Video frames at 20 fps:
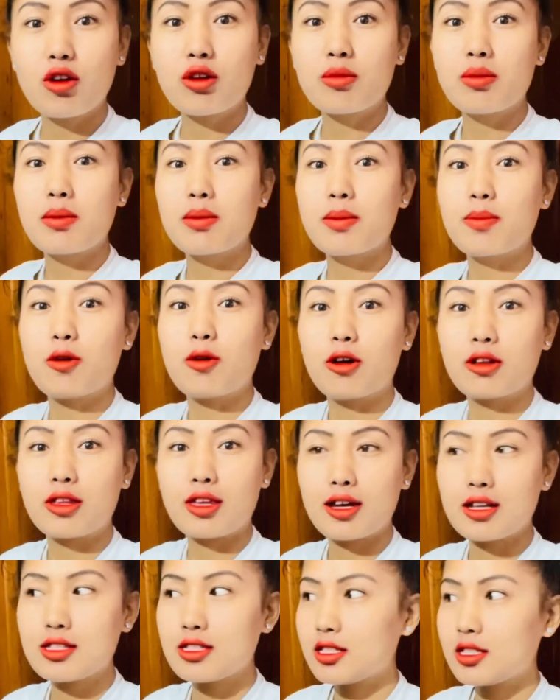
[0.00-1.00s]
और मैं भी बहुत ही
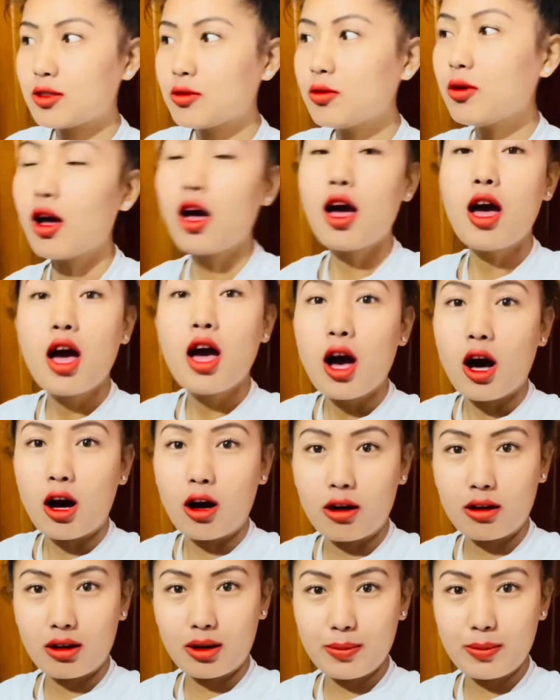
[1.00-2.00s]
अच्छी हूँ
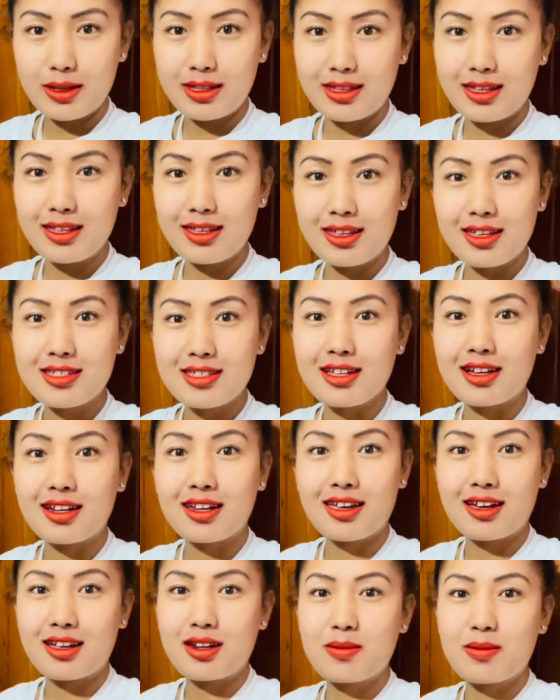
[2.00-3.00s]
और अभी दिन के साढ़े
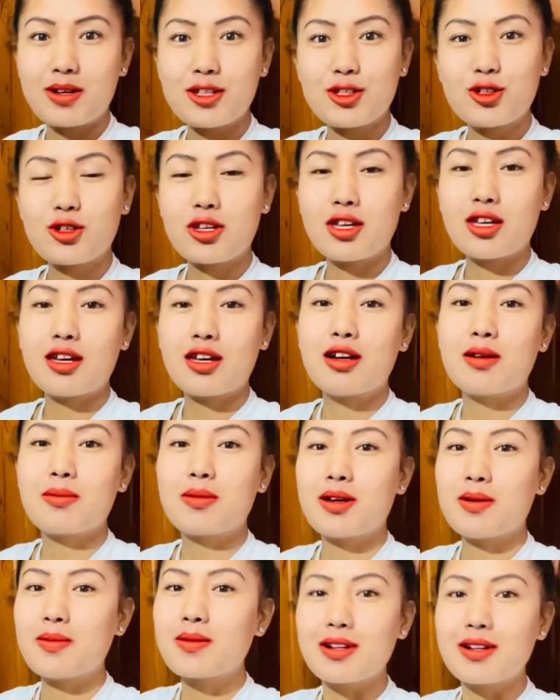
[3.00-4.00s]
ग्यारह बज चुके हैं अभी
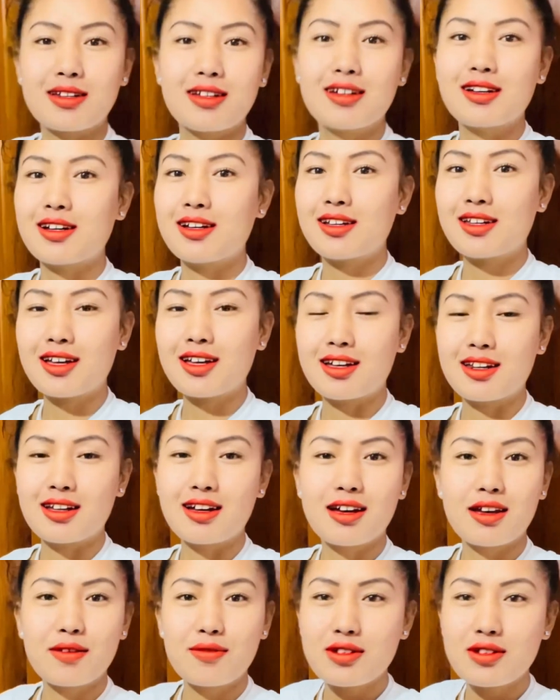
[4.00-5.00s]
हम खाना खा रहे हैं खाना
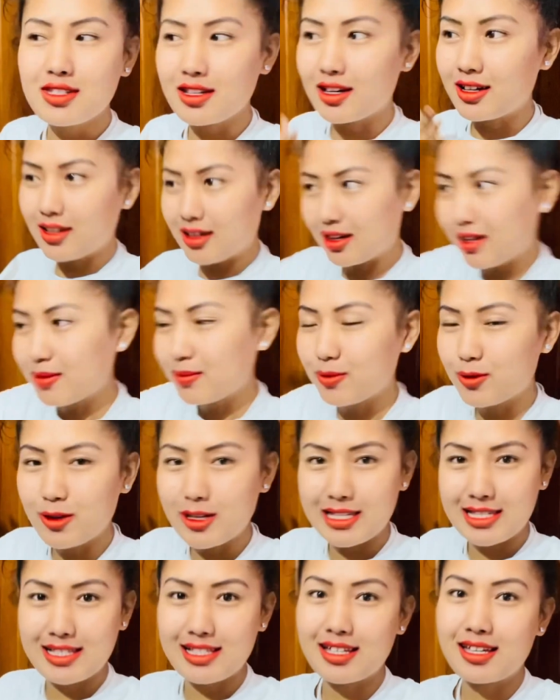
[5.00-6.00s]
खा के फिर जाना है हमको
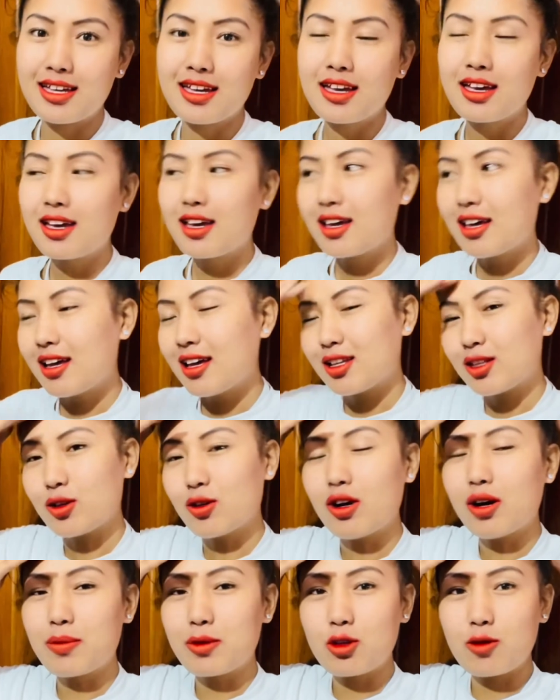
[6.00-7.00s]
इसलिए तो
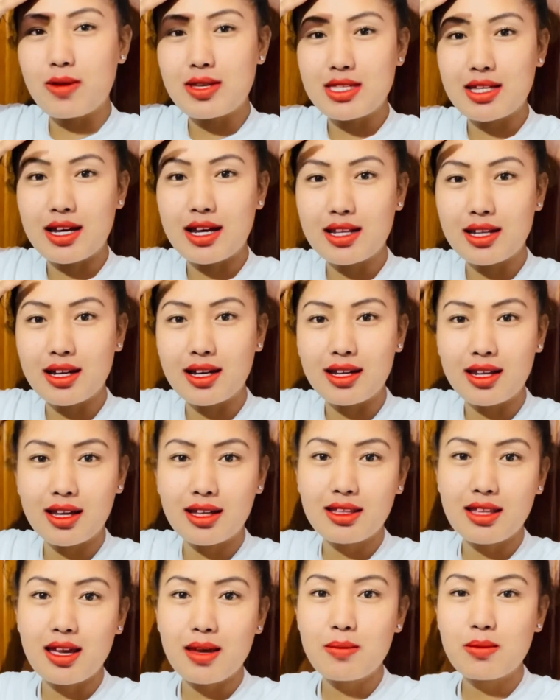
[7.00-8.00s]
अभी तो वैसे खाना खाने का
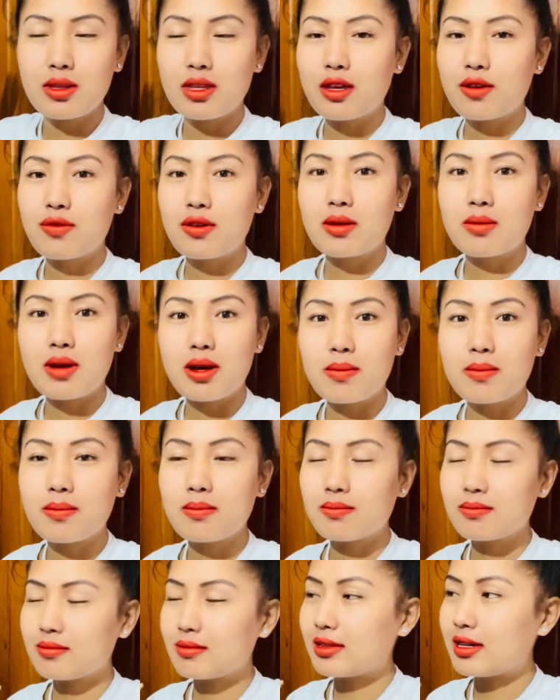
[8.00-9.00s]
टाइम नहीं है फिर भी हम
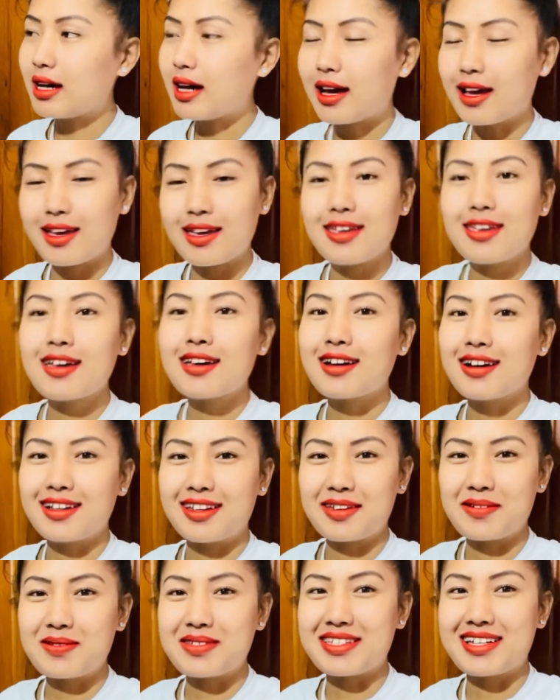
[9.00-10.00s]
खाएंगे खाने
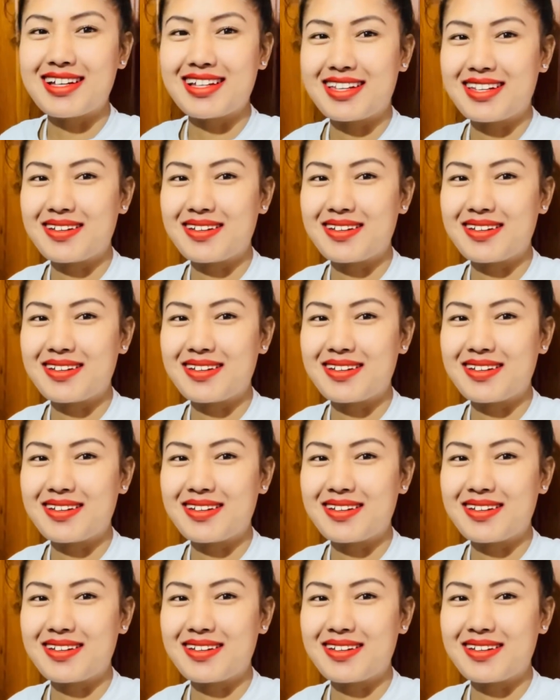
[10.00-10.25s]
के बाद जा रहा